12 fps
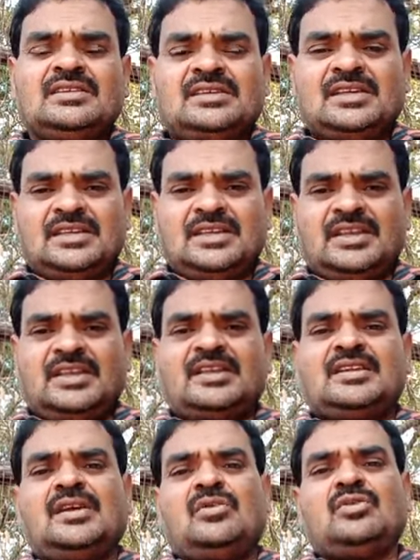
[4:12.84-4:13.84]
நீ
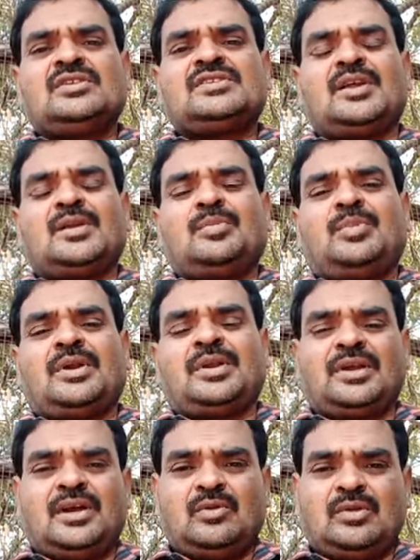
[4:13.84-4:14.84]
இயற்கைக்கு எவ்வளோ செலவு
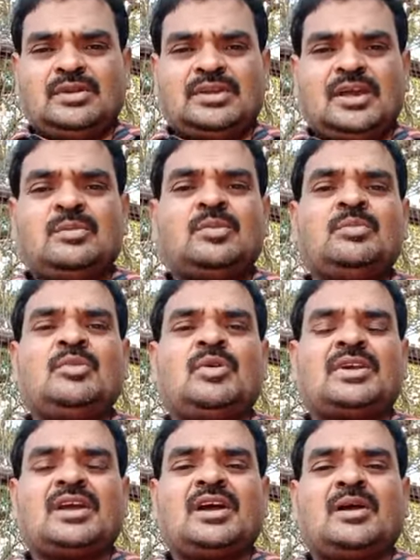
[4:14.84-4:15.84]
பண்ணுறியோ அவ்வளோ தர்மமும்
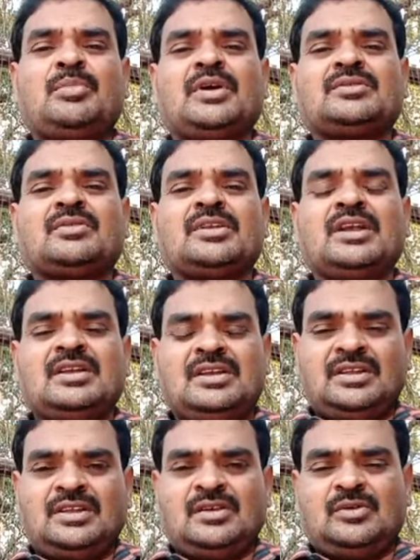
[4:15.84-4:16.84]
உன்னை காப்பாற்றும்
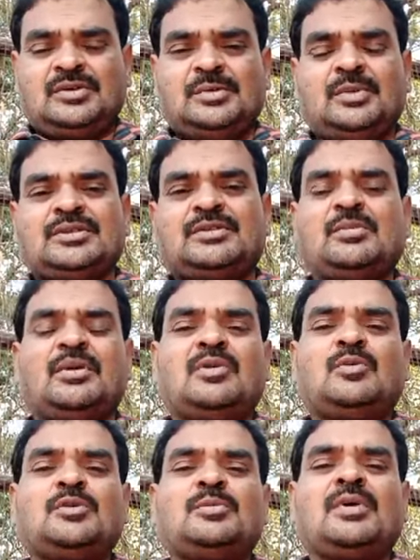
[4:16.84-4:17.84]
எங்கேருந்தே உனக்கு பத்து ரூபா
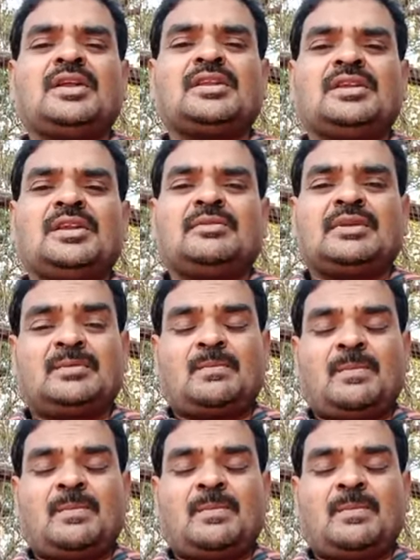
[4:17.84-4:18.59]
கொடுப்பான் இறைவன்